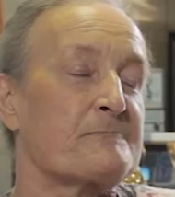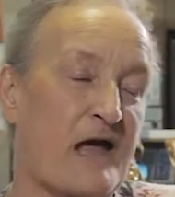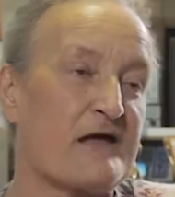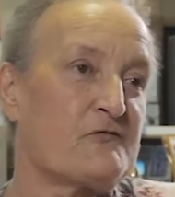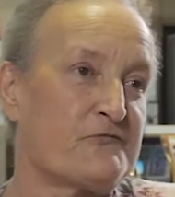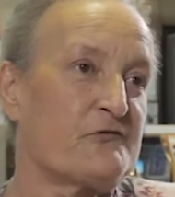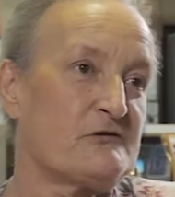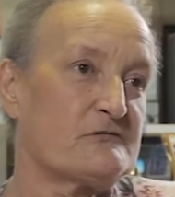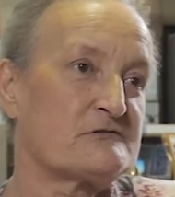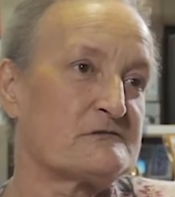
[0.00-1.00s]
Aí eu fui
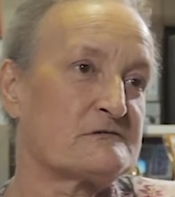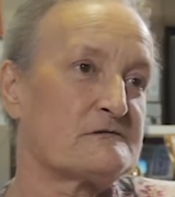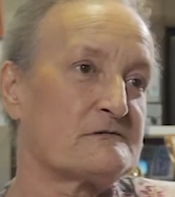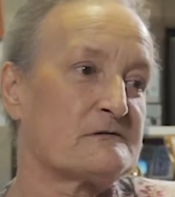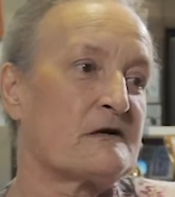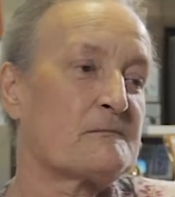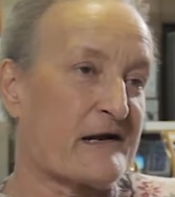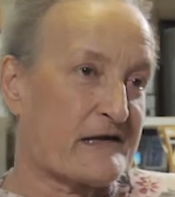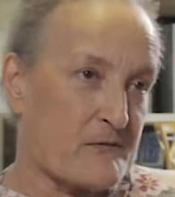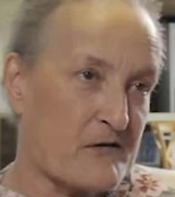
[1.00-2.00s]
no,
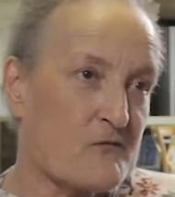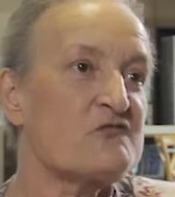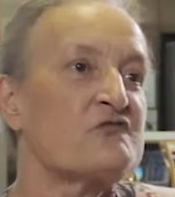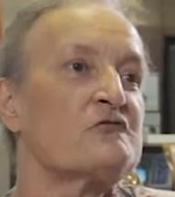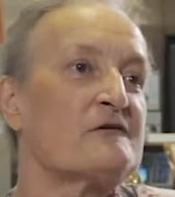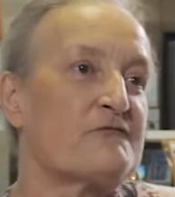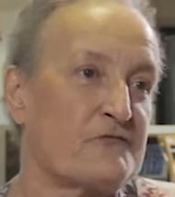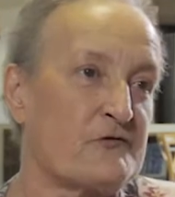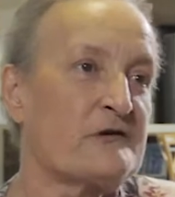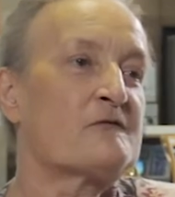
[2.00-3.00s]
queima consulta,
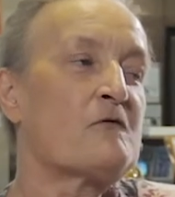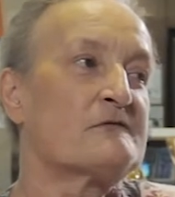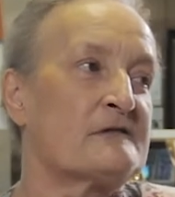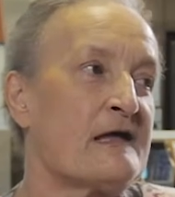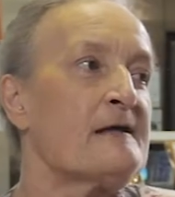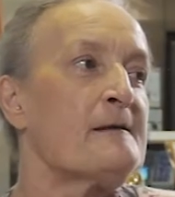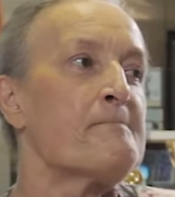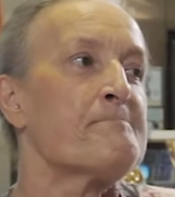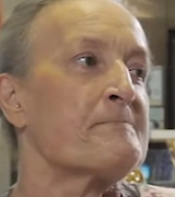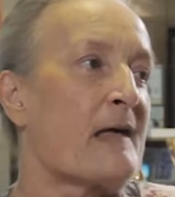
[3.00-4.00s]
fui e contei.
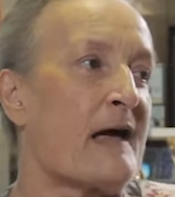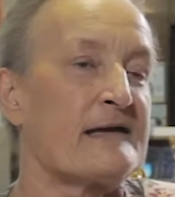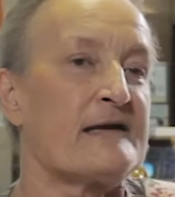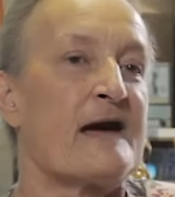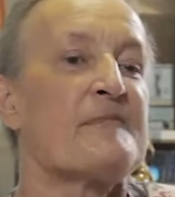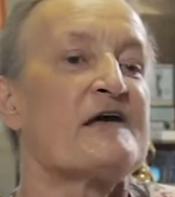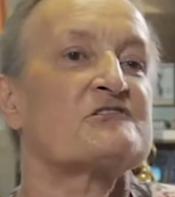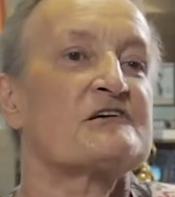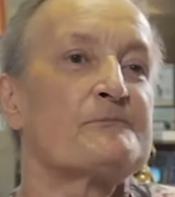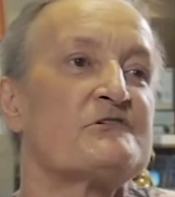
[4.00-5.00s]
Aí a
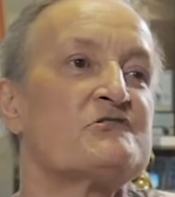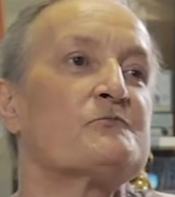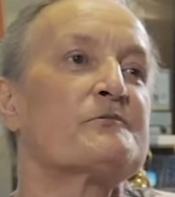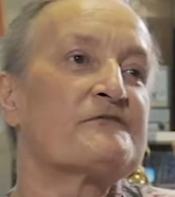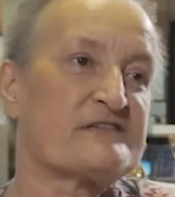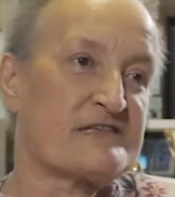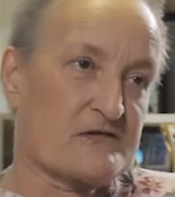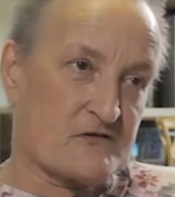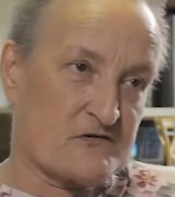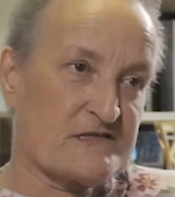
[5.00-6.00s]
médica pediu para fazer
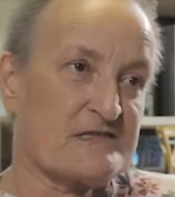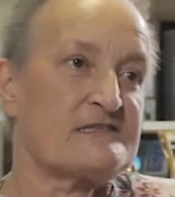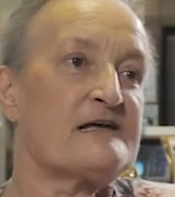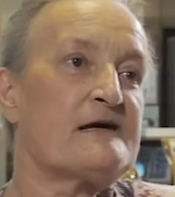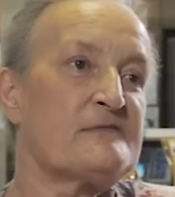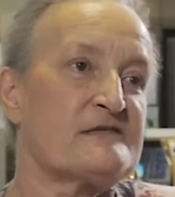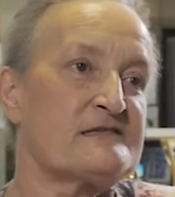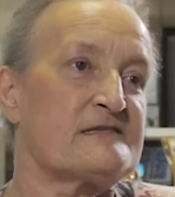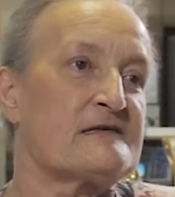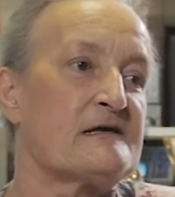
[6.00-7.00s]
todos os
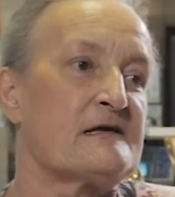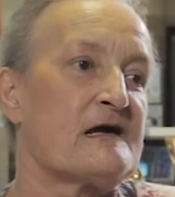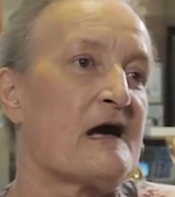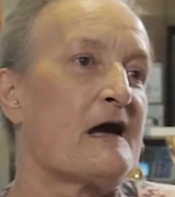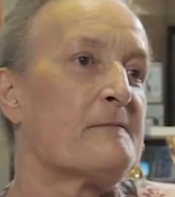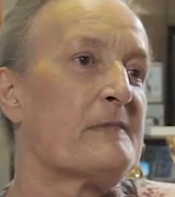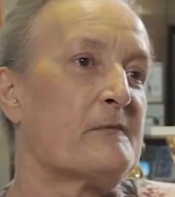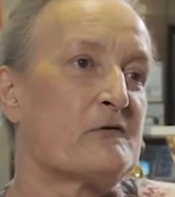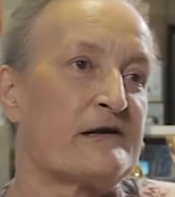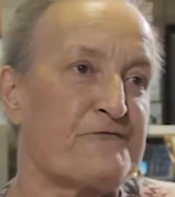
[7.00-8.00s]
exames,
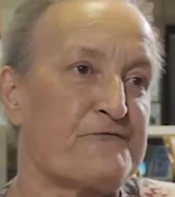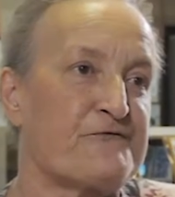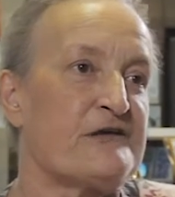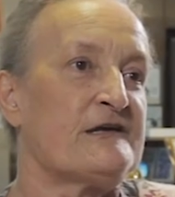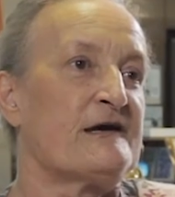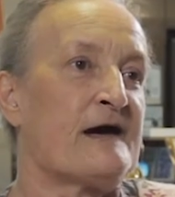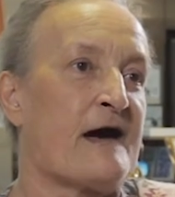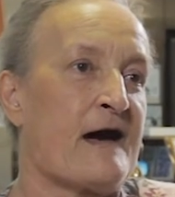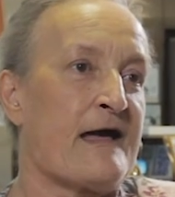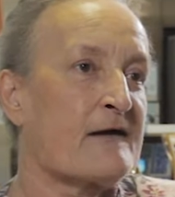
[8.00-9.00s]
mamografia,
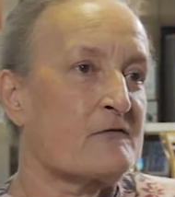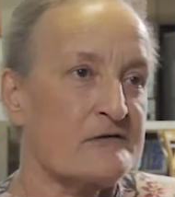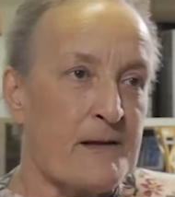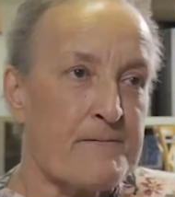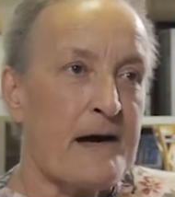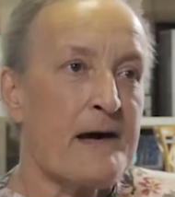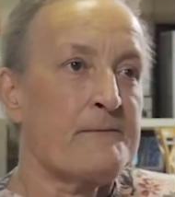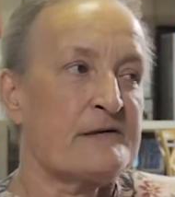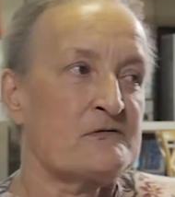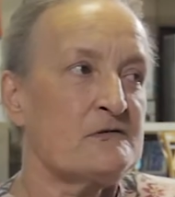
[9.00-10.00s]
eco da
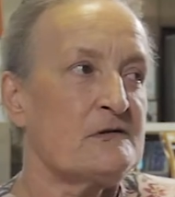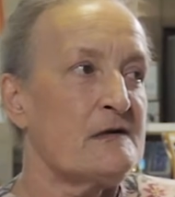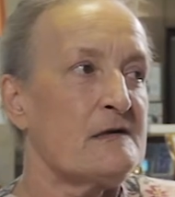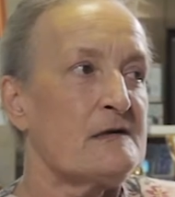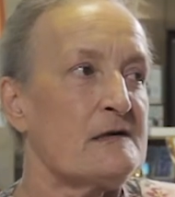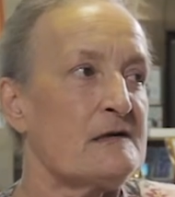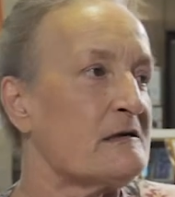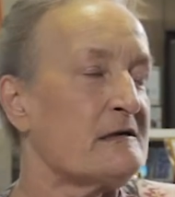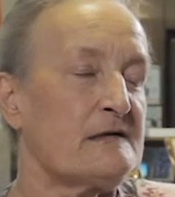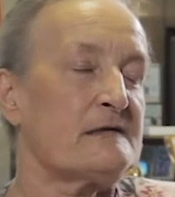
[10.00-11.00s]
mama, tudo.
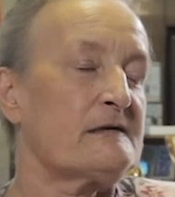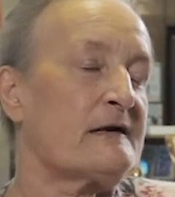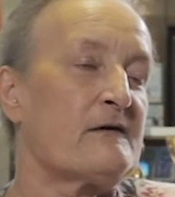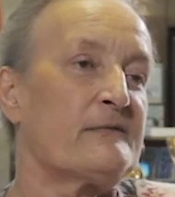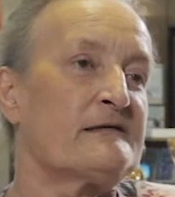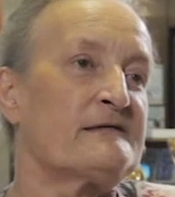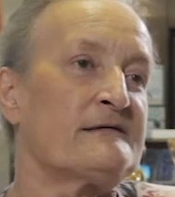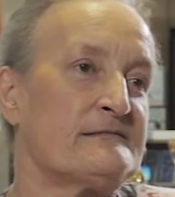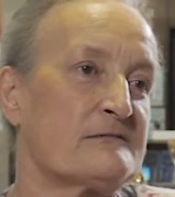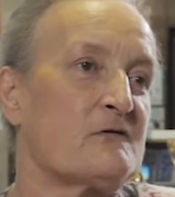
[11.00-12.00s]
E
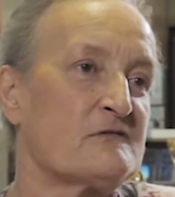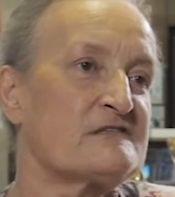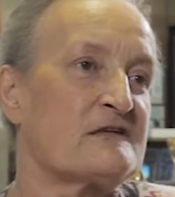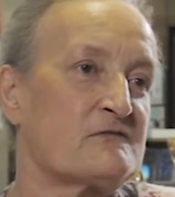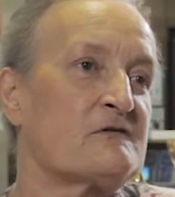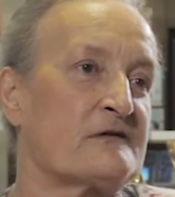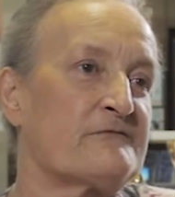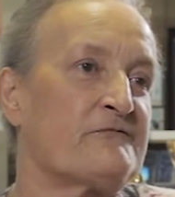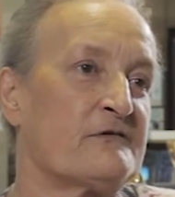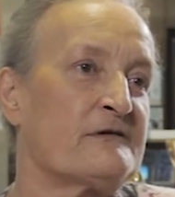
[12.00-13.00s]
realmente constatou que
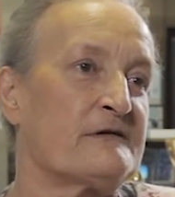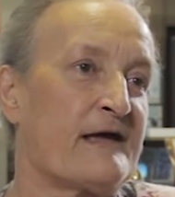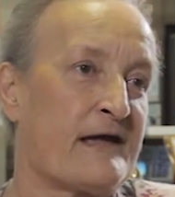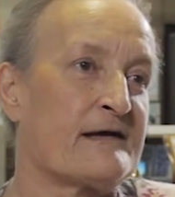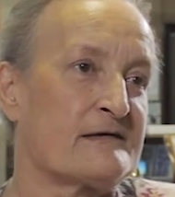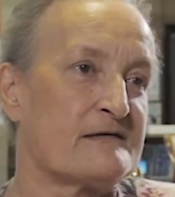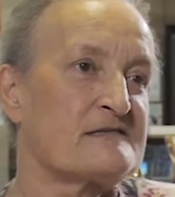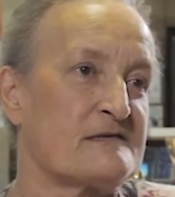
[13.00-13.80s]
foi, era câncer